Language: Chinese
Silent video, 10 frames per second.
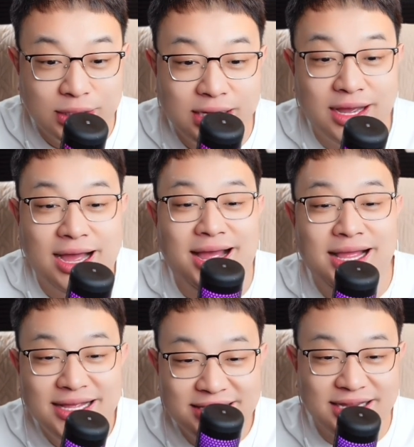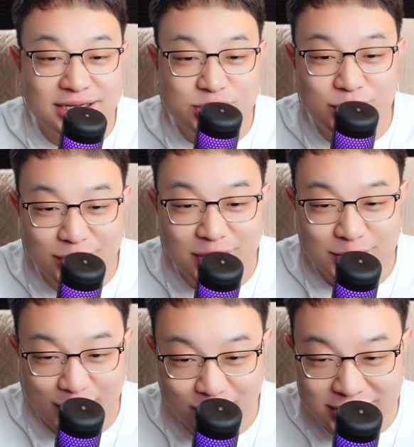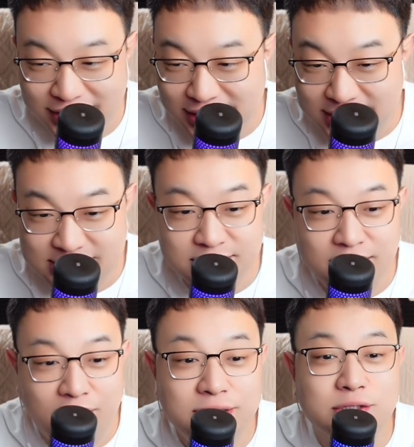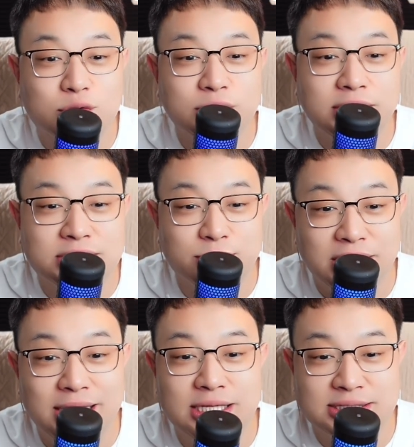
那个那个睡龙老头搁那个私聊认输那个视频来的？